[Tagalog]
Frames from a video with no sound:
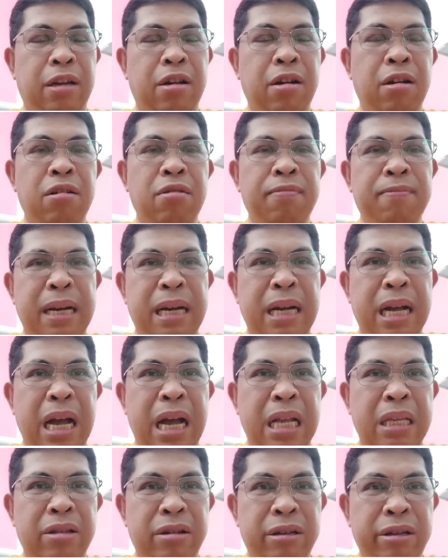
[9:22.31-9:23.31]
Kung
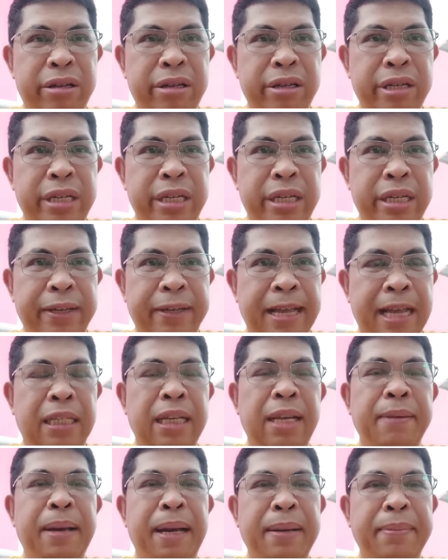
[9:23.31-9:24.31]
baga tuloy,
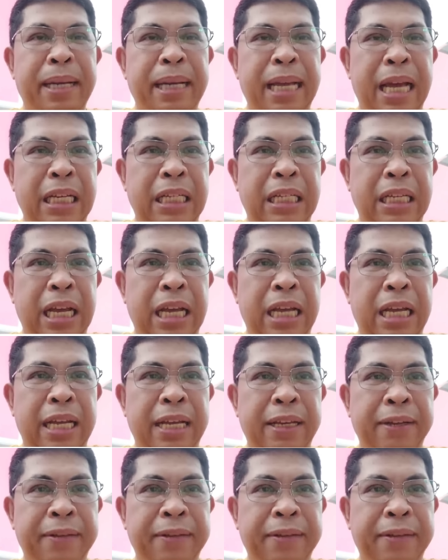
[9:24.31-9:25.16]
kasi eh, mamaya siya